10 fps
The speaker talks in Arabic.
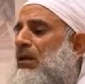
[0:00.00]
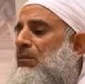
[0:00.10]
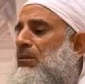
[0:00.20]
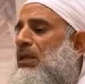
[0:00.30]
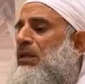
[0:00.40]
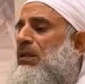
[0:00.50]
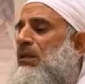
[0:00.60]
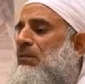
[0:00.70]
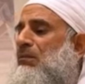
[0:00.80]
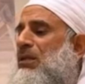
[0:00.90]
من
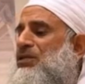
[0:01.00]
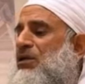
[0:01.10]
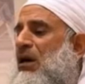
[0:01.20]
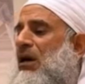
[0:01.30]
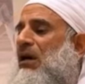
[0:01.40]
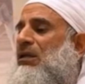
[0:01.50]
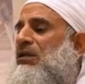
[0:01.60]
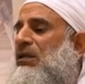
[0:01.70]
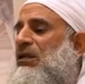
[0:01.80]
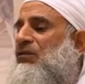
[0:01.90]

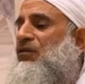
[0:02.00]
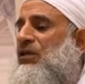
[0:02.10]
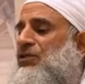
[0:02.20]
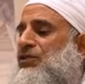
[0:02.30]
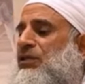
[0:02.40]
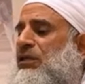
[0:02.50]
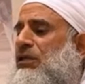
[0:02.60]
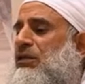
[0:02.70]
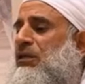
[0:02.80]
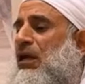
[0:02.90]
مساحة فلسطين
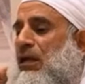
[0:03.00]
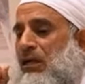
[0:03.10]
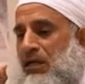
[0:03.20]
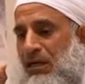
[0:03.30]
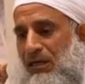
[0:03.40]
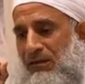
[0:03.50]
التاريخية